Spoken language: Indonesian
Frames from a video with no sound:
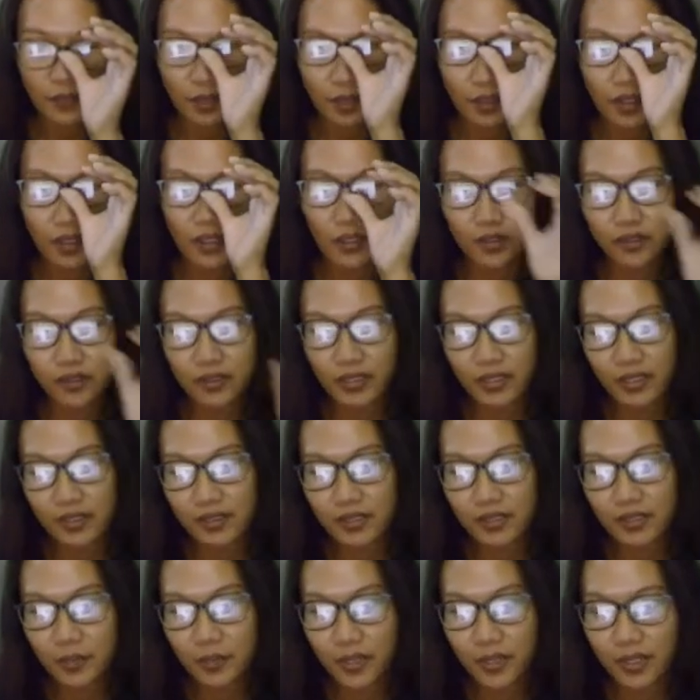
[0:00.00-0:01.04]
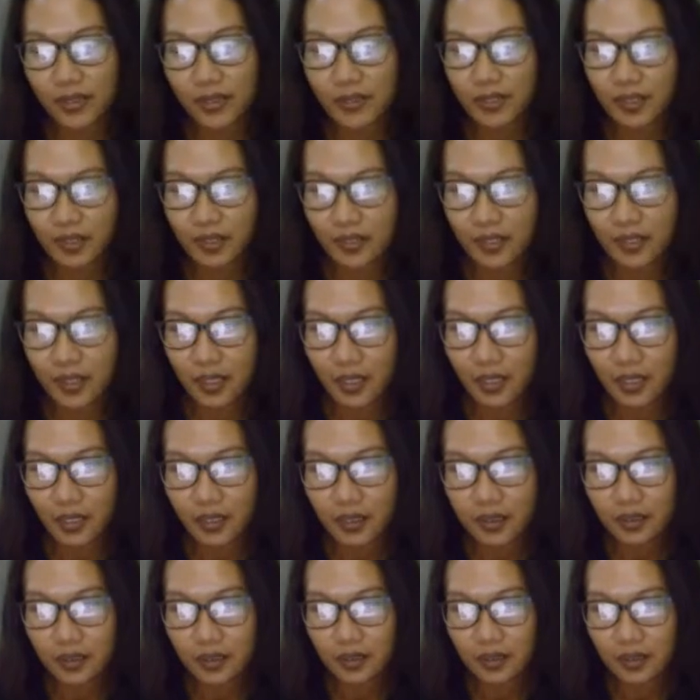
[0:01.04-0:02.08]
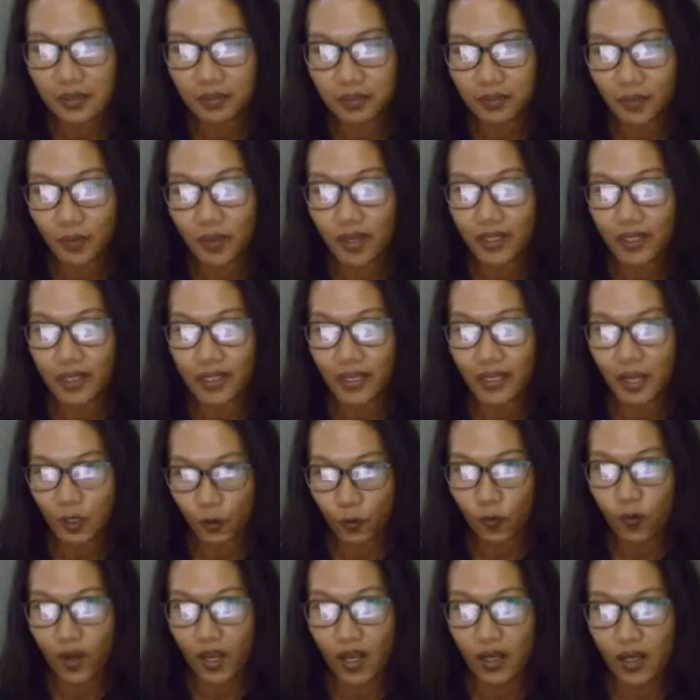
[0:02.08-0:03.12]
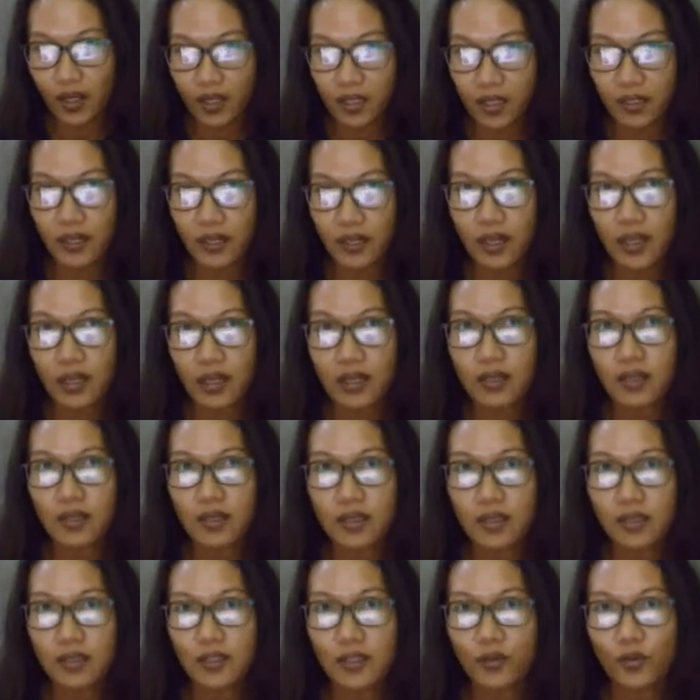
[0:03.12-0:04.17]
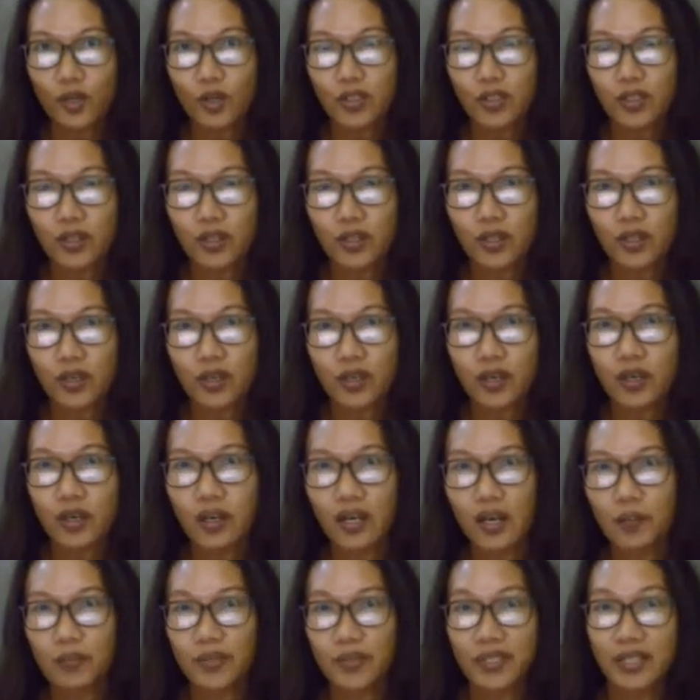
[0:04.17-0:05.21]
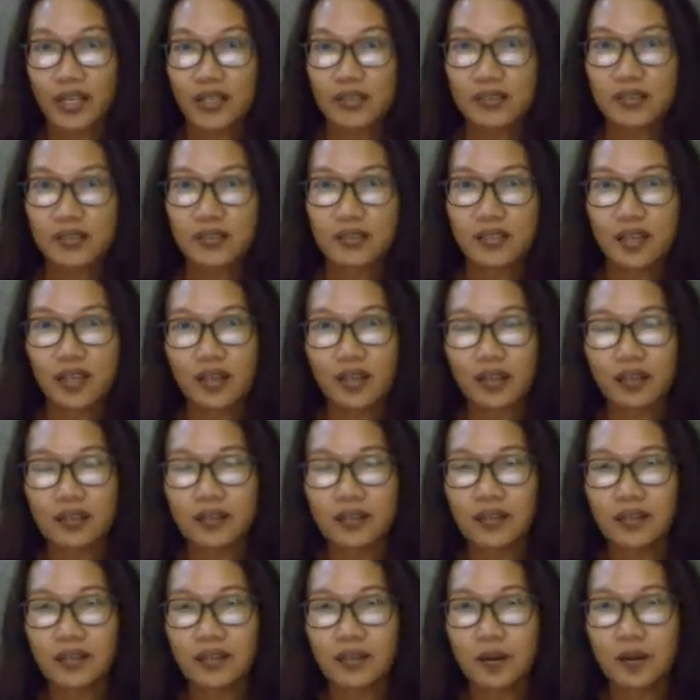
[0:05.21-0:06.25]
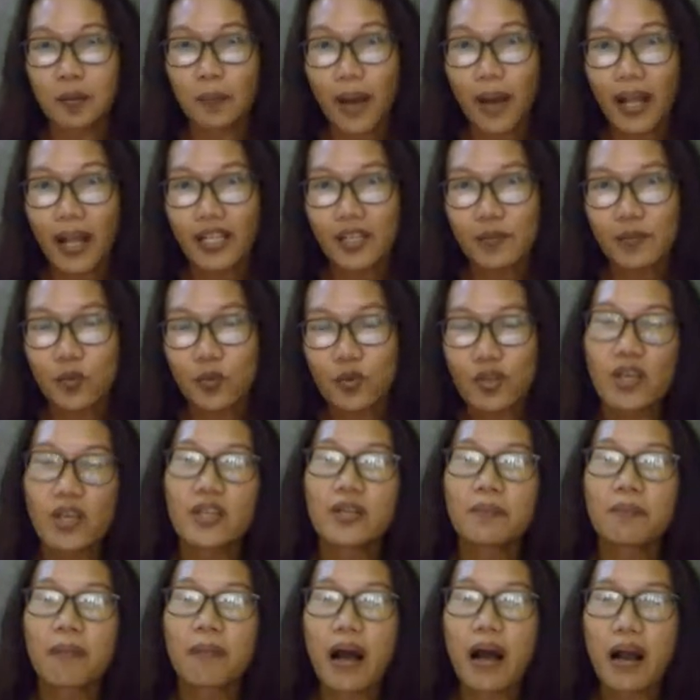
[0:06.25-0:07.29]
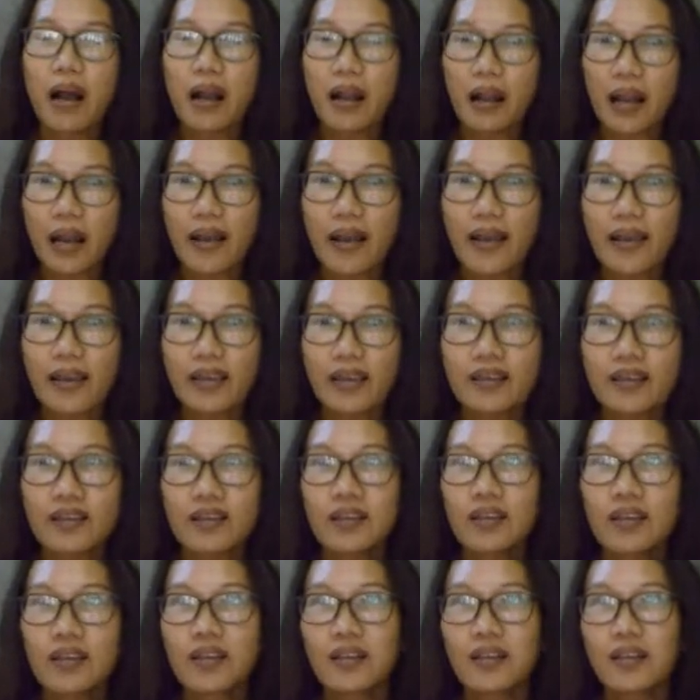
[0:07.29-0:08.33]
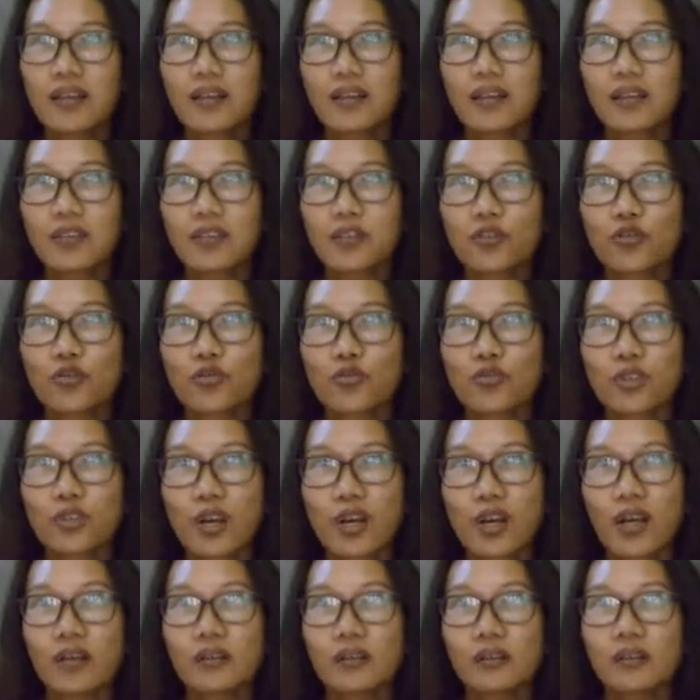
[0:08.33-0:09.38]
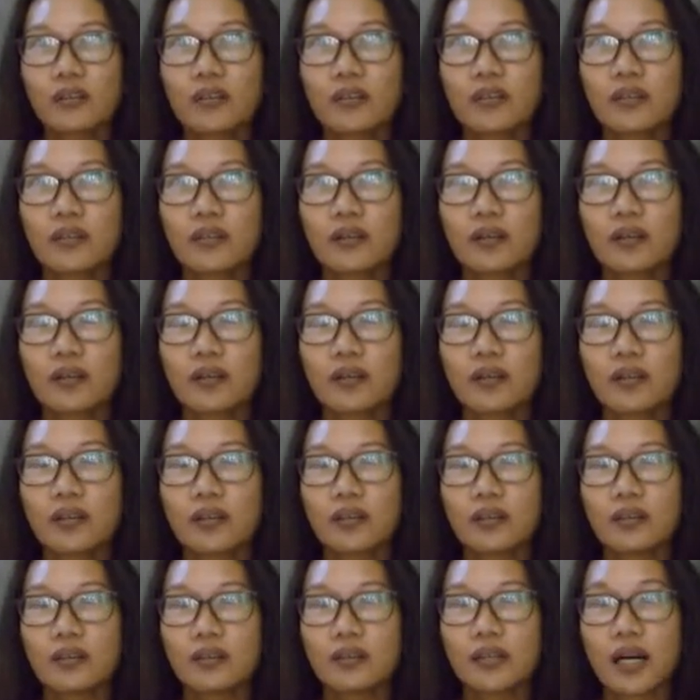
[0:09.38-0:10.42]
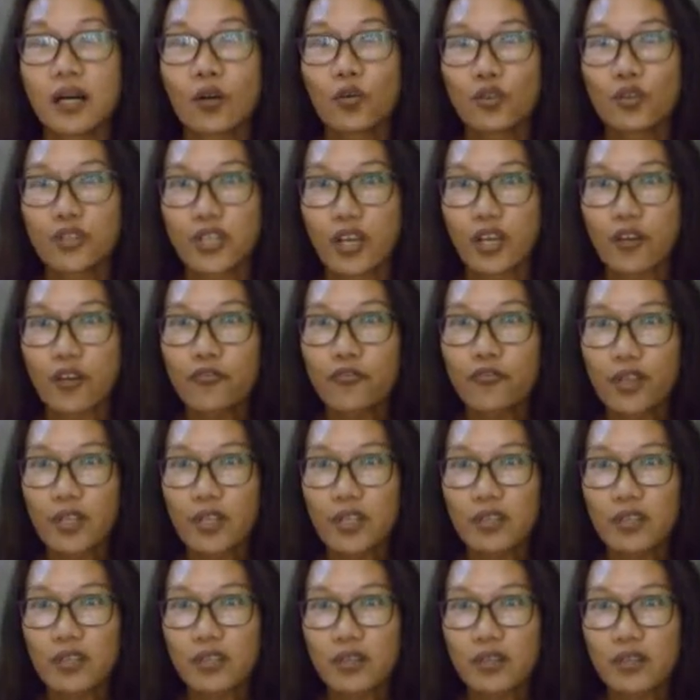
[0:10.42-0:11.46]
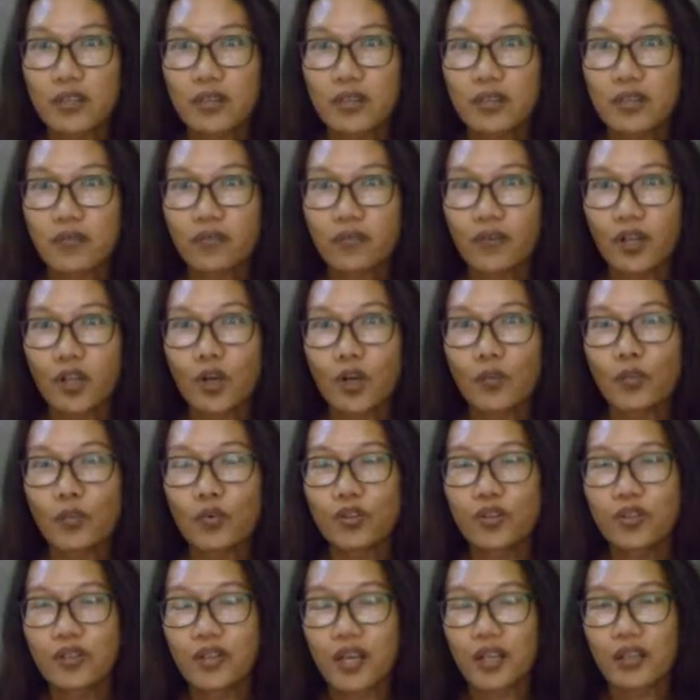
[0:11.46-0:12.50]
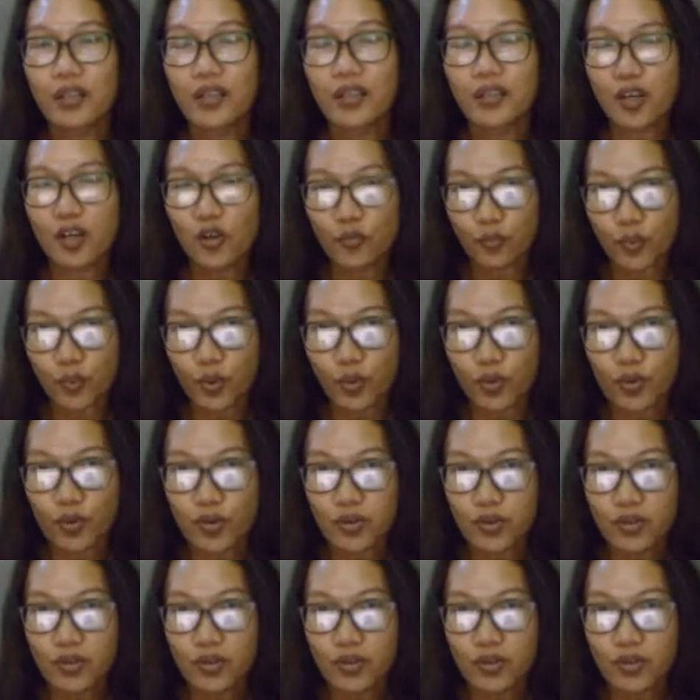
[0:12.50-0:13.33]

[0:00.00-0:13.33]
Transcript: kalau saya sih biasanya memakai Canva karena itu adalah aplikasi yang paling mudah dipakai dan juga uh, akunnya free walaupun ada yang pro